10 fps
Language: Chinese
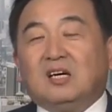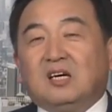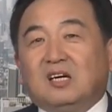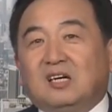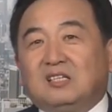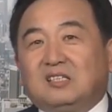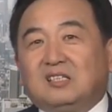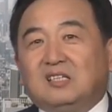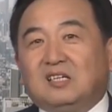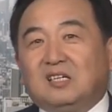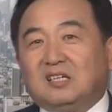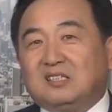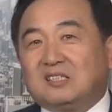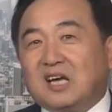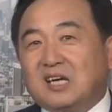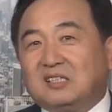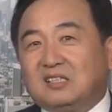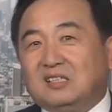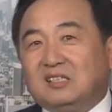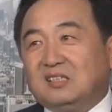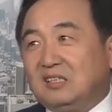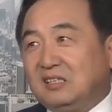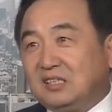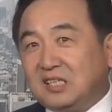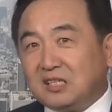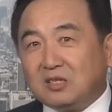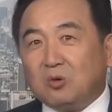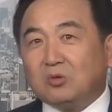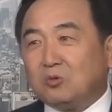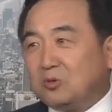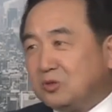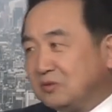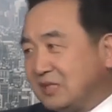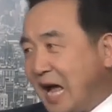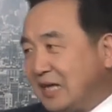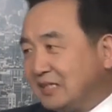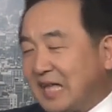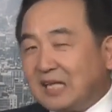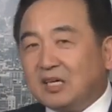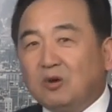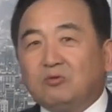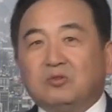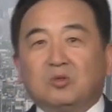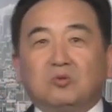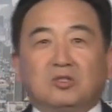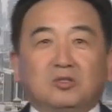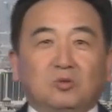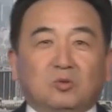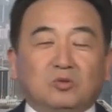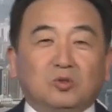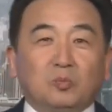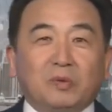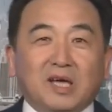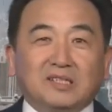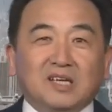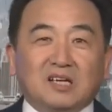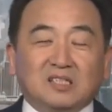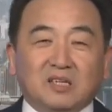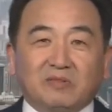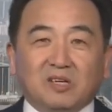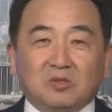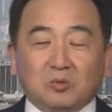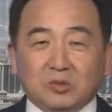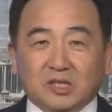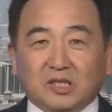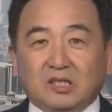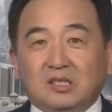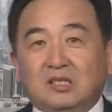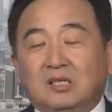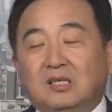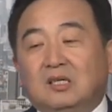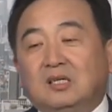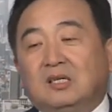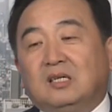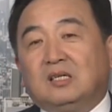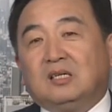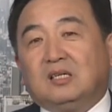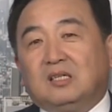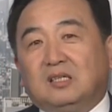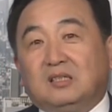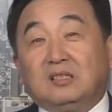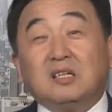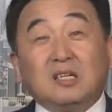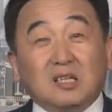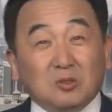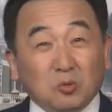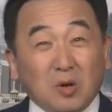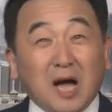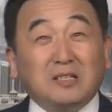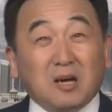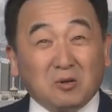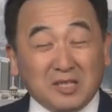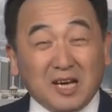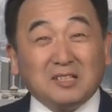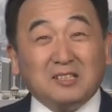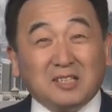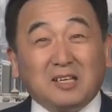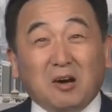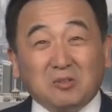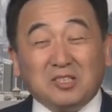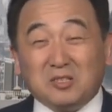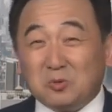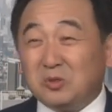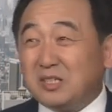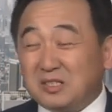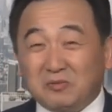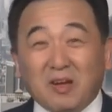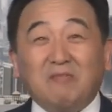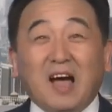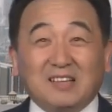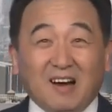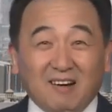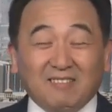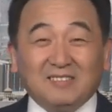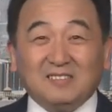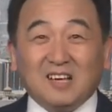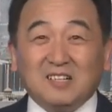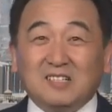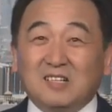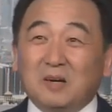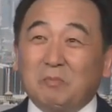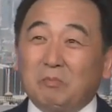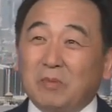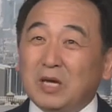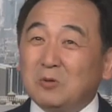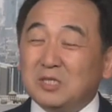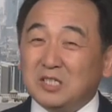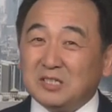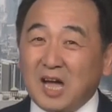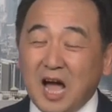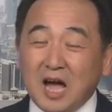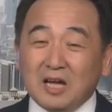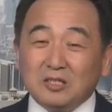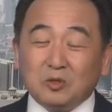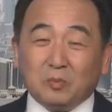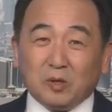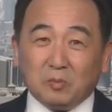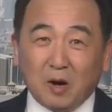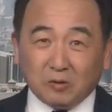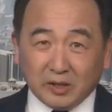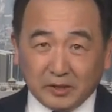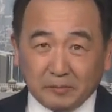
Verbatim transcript: 呃呃，在牵头的过程中，搭着大条幅的过程中，就变相成为了游行。呃，那个如果按照严格的条例上说，那是犯法的。但是呢，没有警察就没有暴力。